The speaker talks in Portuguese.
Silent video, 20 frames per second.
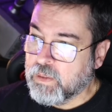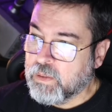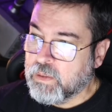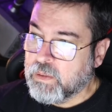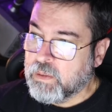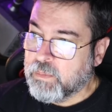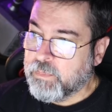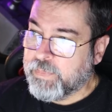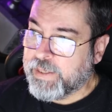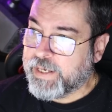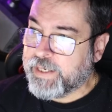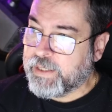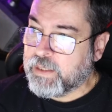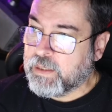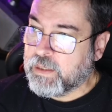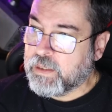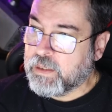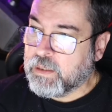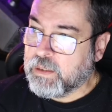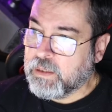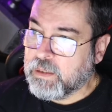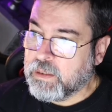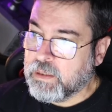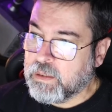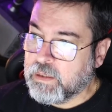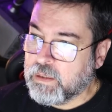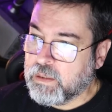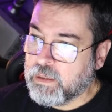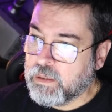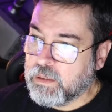Espera
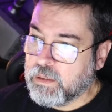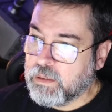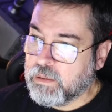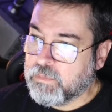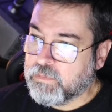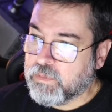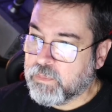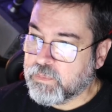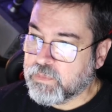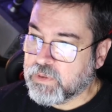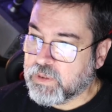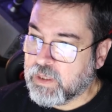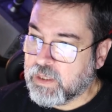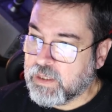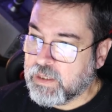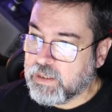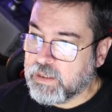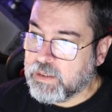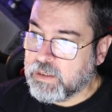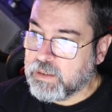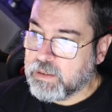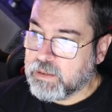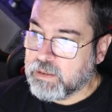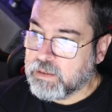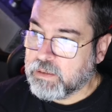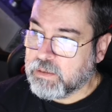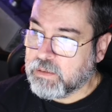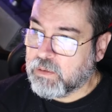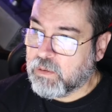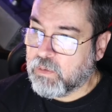aí, vamos
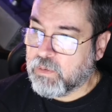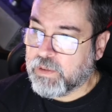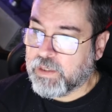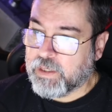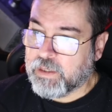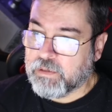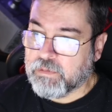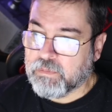lá. Ok.